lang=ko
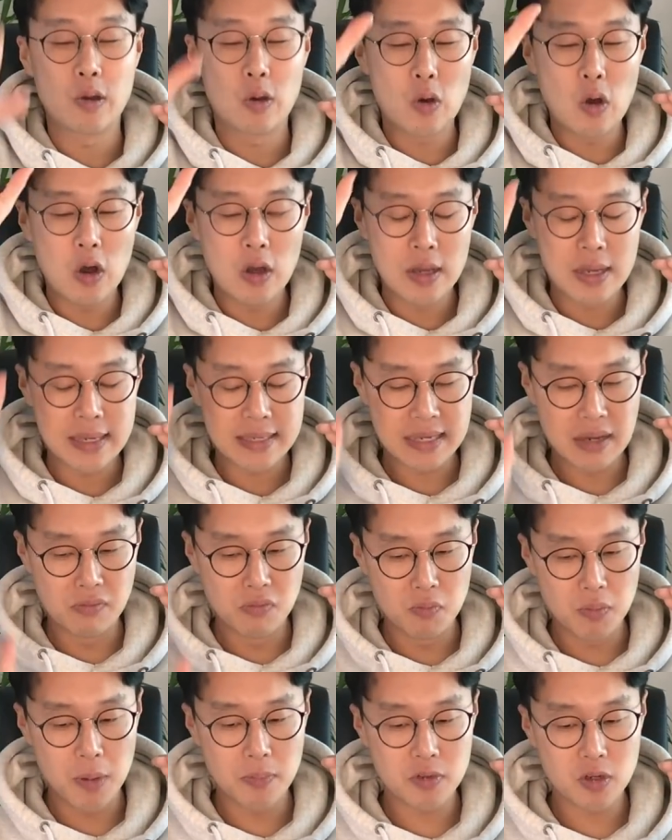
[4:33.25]
요거 제가
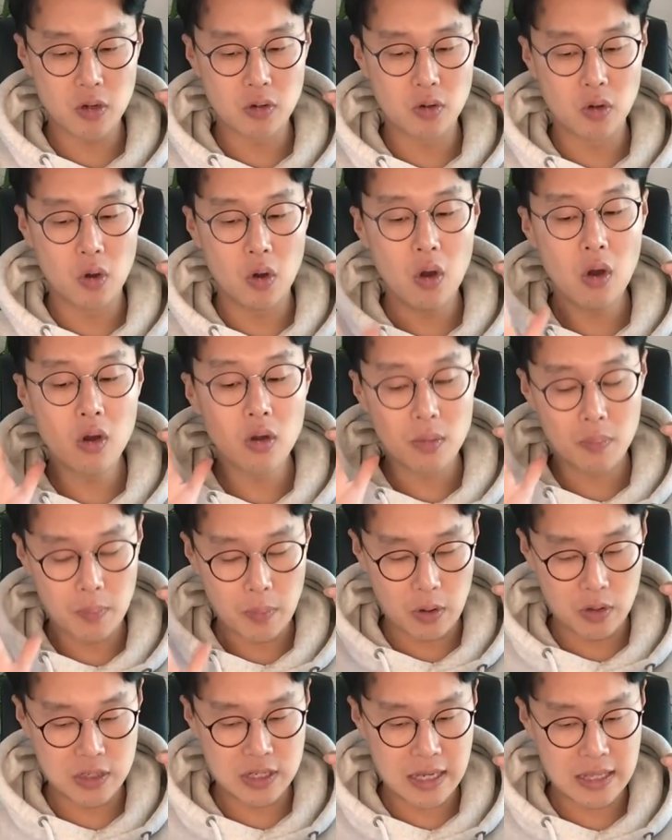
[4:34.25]
문법적으로
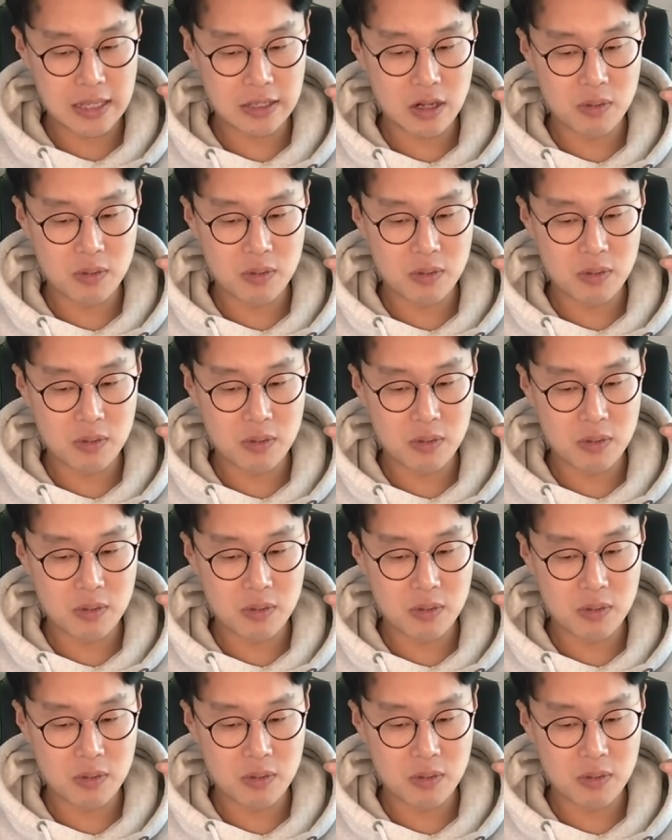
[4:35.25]
머지않아